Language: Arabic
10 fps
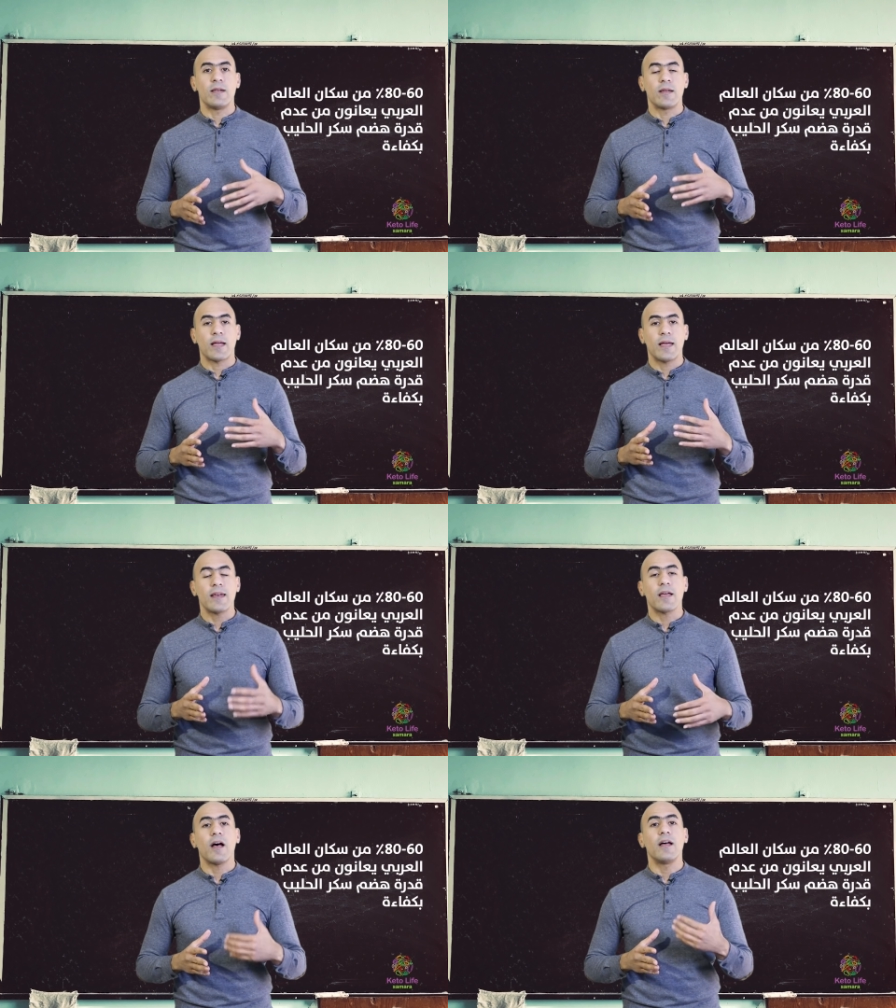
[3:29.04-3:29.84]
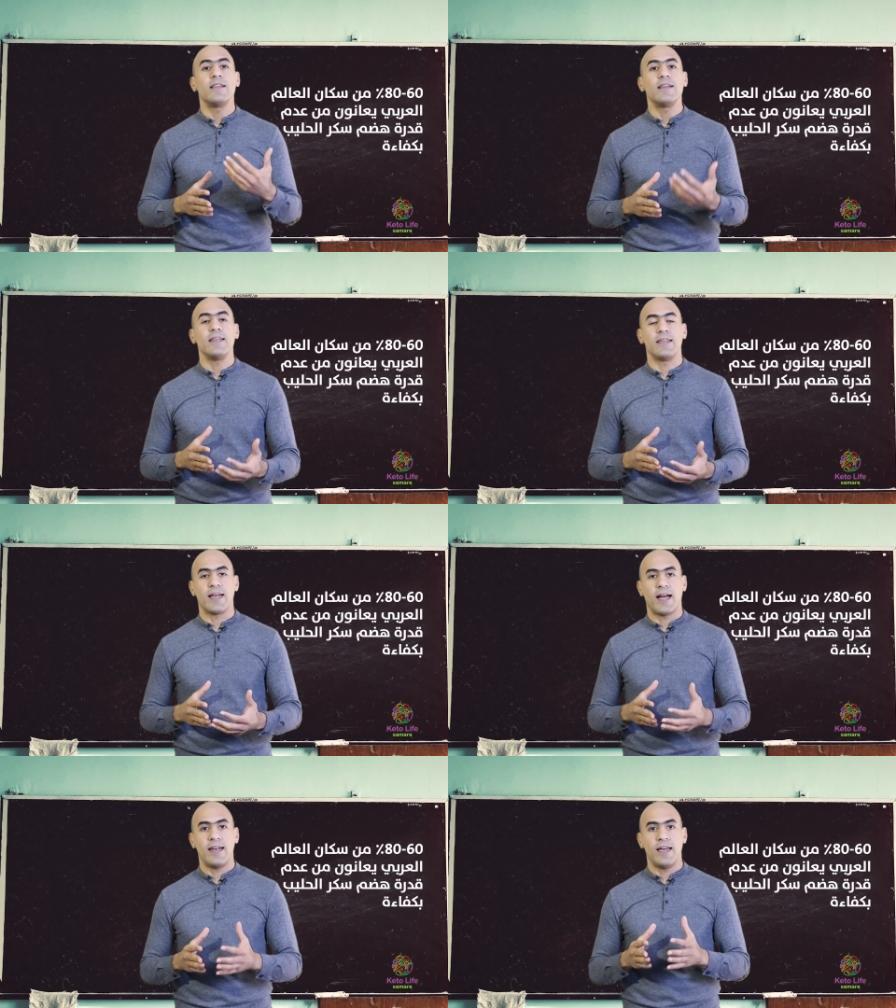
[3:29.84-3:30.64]
الغير قادرين
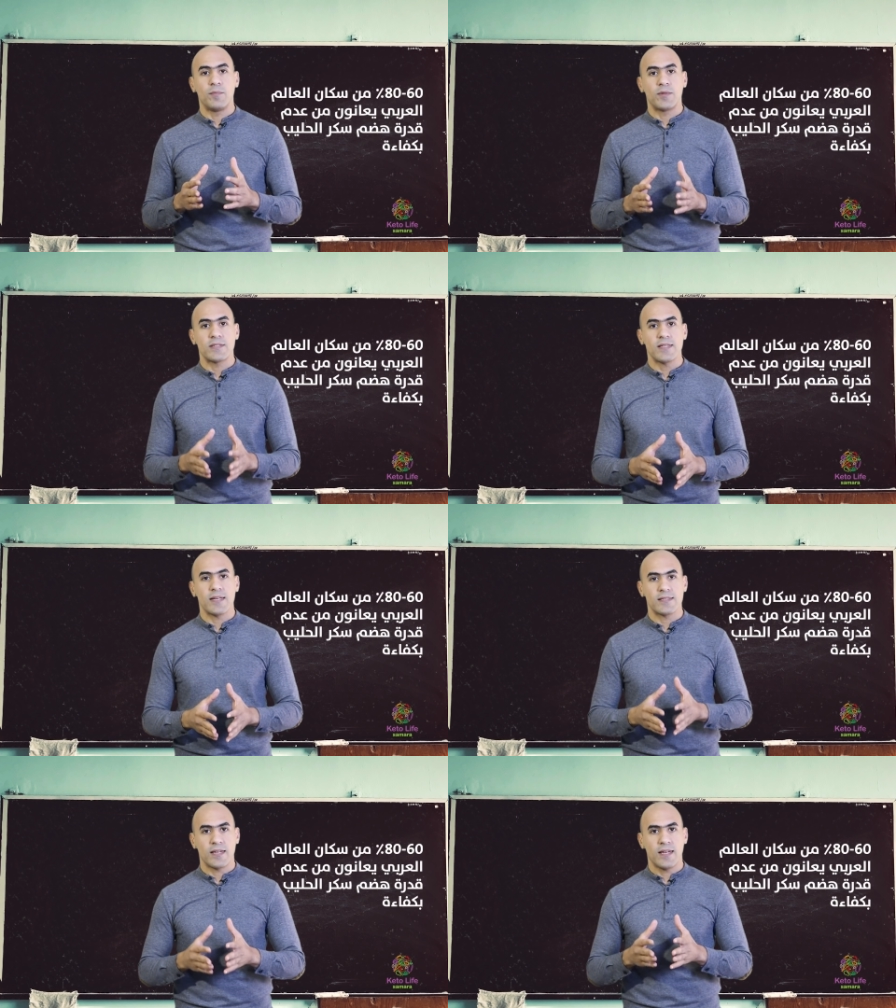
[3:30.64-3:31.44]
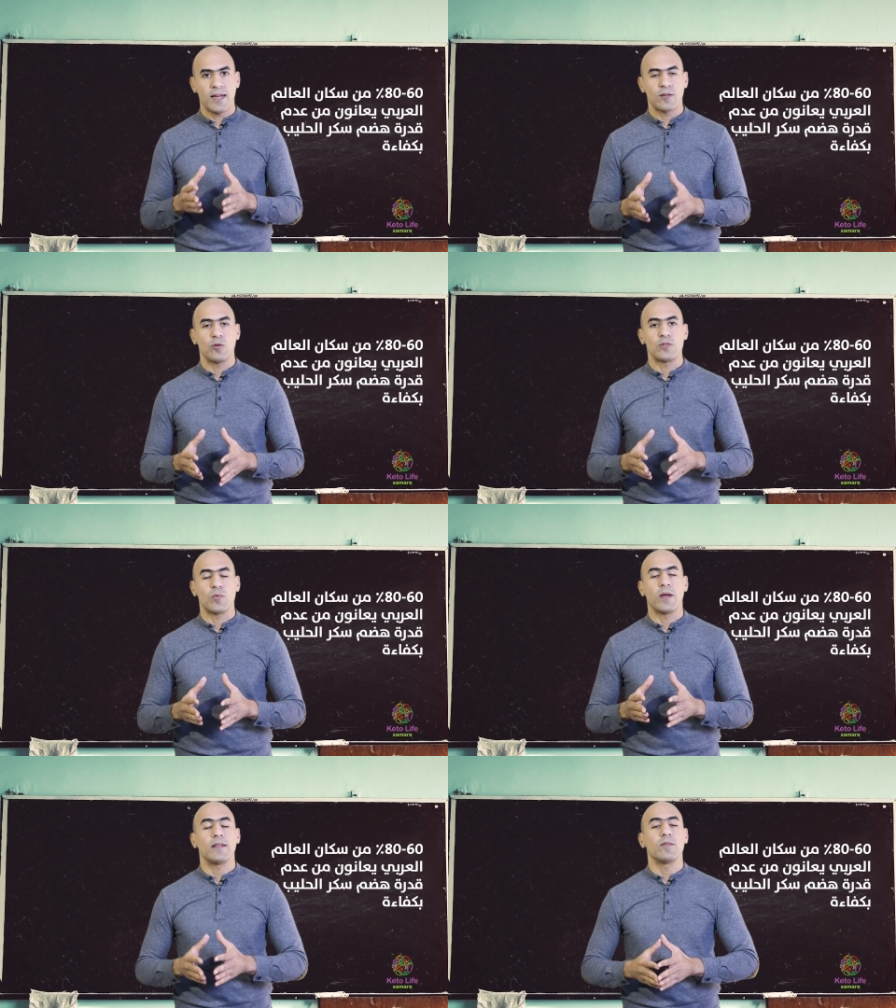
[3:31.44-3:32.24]
على امتصاص اللاكتوز
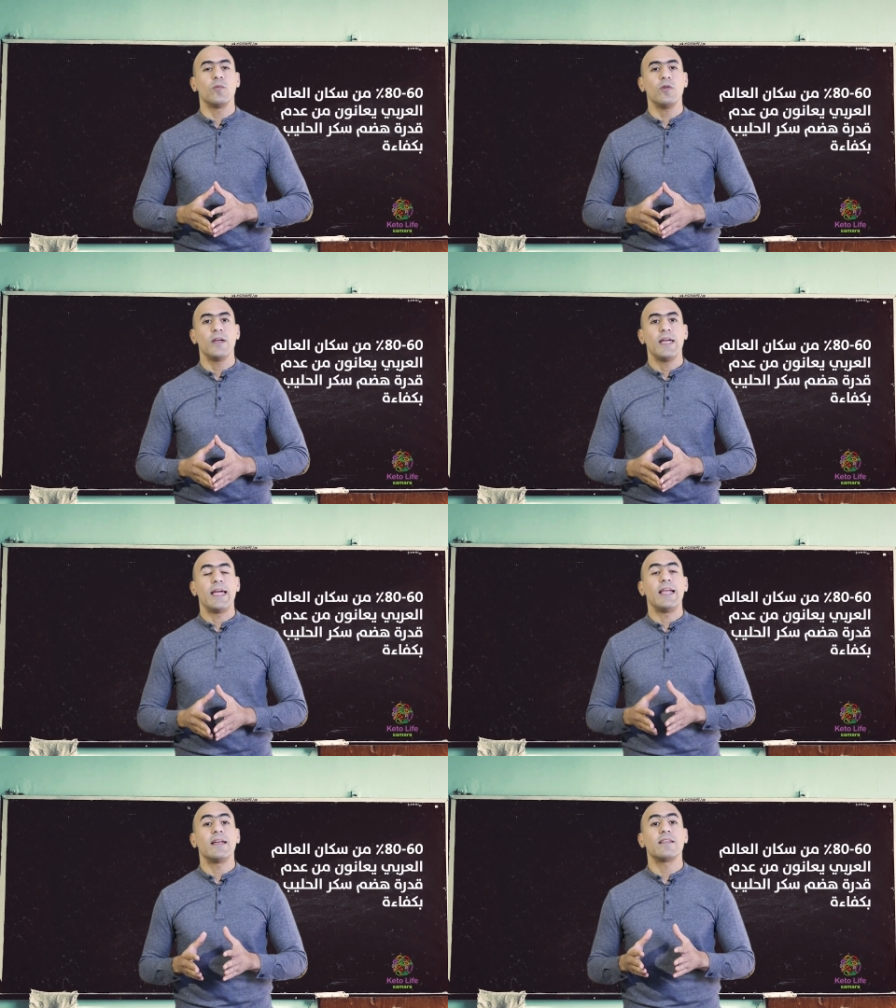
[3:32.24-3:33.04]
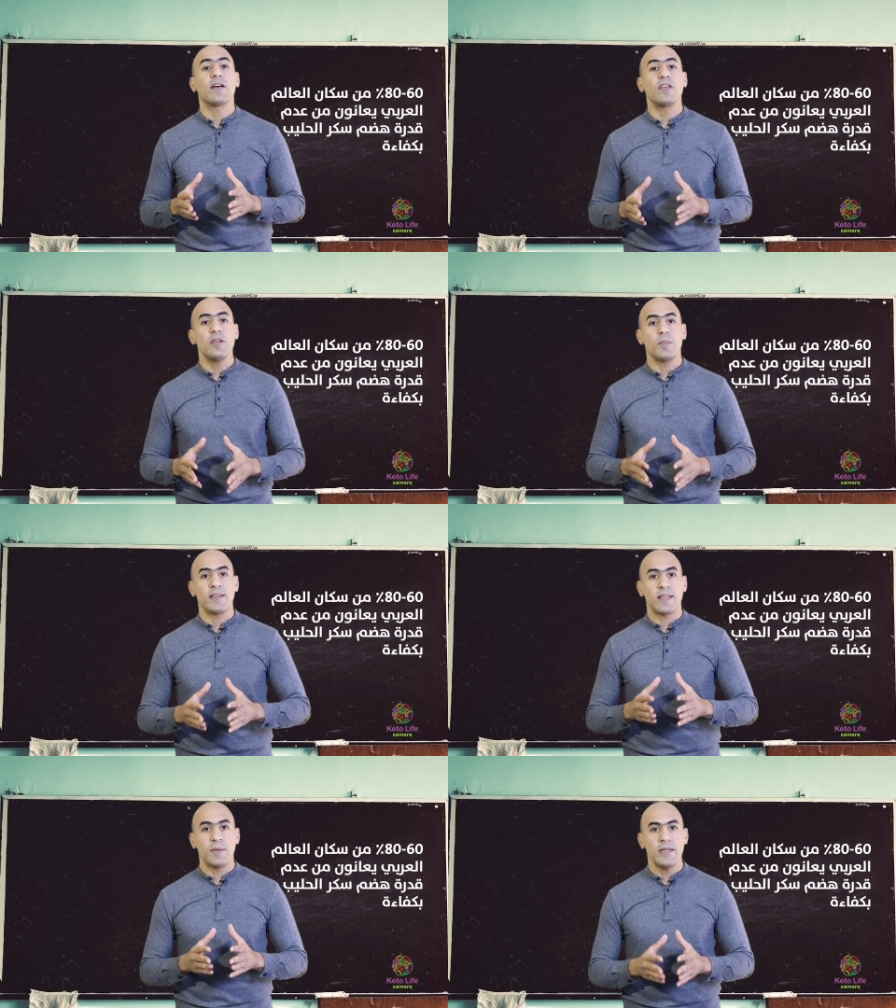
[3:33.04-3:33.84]
وهضمه إلى
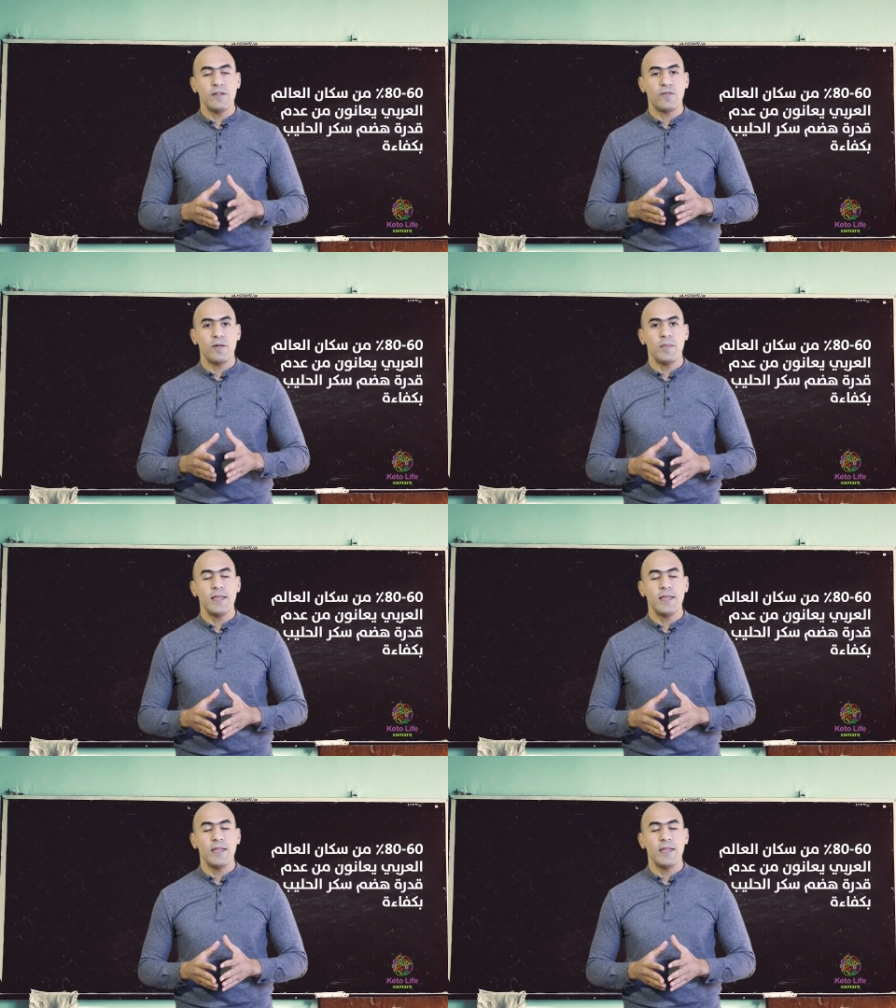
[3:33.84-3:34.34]
تقريبا 80%